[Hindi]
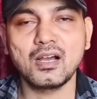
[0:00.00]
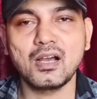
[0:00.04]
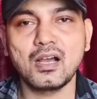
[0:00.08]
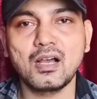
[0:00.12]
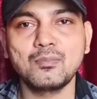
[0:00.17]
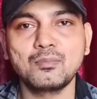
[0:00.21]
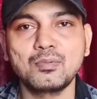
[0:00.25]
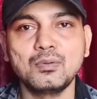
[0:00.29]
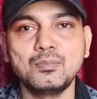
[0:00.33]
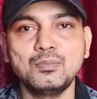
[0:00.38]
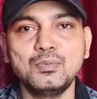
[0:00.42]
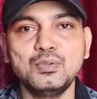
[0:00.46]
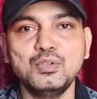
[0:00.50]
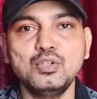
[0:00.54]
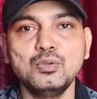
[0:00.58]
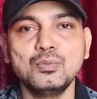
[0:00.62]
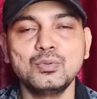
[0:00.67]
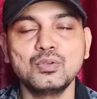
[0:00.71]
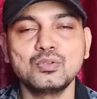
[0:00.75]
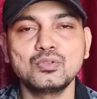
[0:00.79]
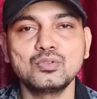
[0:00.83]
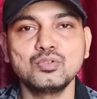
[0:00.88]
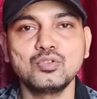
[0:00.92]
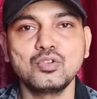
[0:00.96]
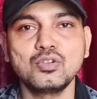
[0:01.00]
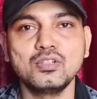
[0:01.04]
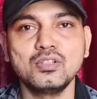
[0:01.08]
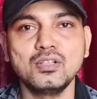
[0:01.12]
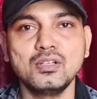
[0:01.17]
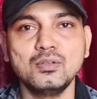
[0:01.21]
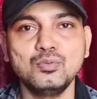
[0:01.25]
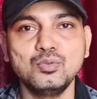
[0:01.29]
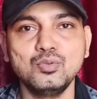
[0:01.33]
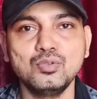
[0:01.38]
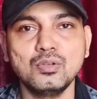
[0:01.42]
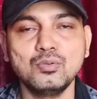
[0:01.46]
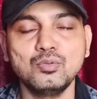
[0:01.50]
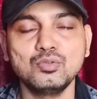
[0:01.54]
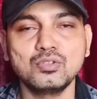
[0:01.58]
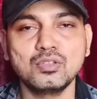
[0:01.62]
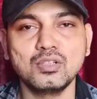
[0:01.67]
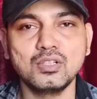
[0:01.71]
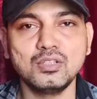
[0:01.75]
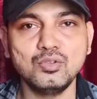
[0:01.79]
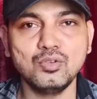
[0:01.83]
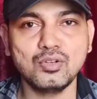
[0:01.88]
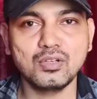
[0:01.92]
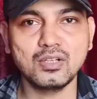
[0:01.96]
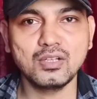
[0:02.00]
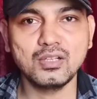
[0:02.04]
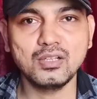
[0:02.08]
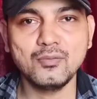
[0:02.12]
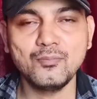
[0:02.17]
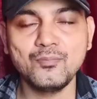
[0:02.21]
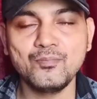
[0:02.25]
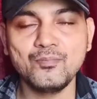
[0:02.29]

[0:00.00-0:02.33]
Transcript: आपकी वीडियो पर दोस्तों जो रियल व्यूज़ हैं उतने ही होंगे